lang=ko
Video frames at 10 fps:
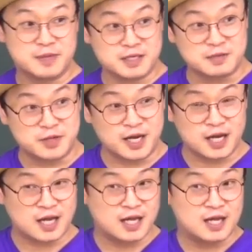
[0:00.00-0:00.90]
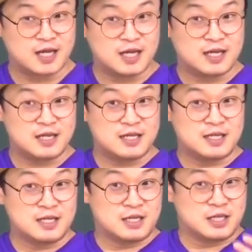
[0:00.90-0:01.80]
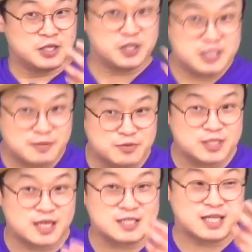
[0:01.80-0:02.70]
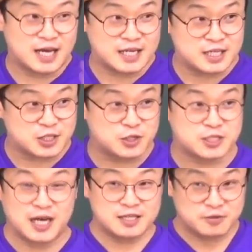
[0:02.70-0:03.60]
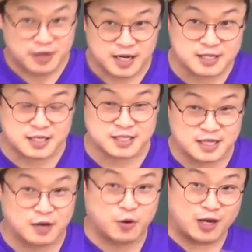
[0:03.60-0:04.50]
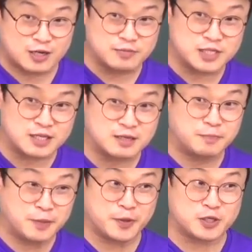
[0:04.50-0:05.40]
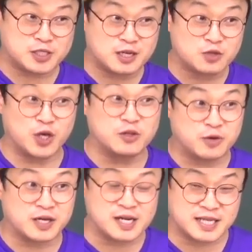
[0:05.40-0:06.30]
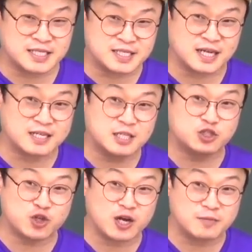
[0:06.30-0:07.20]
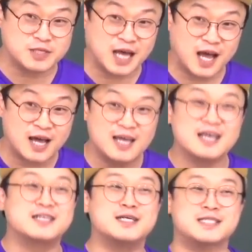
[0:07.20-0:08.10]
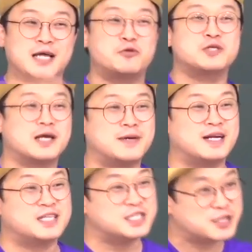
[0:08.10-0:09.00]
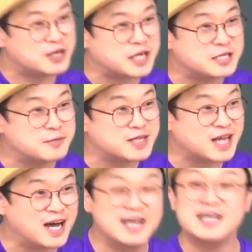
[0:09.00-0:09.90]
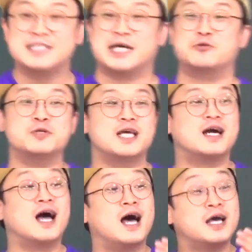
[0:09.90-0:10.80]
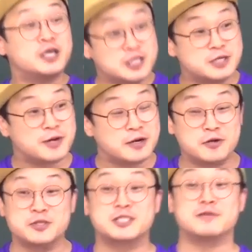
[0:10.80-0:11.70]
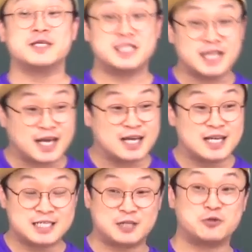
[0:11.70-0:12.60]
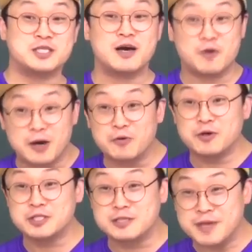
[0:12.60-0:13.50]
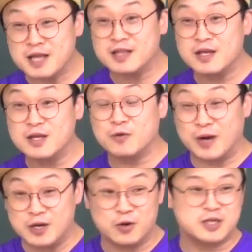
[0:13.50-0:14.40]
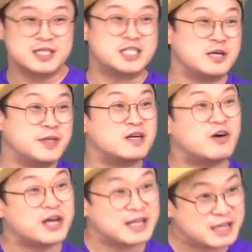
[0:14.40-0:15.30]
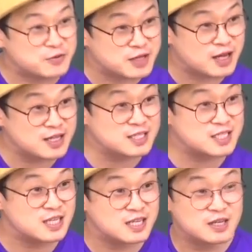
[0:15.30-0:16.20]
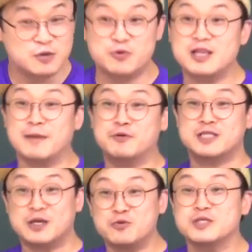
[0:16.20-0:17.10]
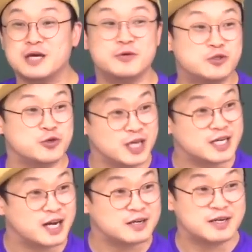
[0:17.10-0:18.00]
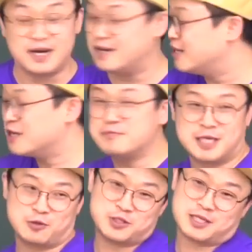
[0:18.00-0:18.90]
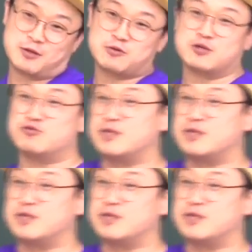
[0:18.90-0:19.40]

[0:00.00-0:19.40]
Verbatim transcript: 금방 했던 거 뭐야? 현재 분사는 ing로서 하는 관계일 때 쓴다. 과거 분사는 pp로서 되는 관계일 때 쓴다. 근데 중요한 건 뭐다? 그건 타동사만을 전제로 한 개념이었다. 자동사가 현재 완료로 쓰이면 진행, 자동사가 과거로 쓰이면 완료. 근데 시험에는 거의 안 나온다. 됐지? 우리는 앞으로 타동사 위주로 이야기를 할 거야. 그럼 자동사, 타동사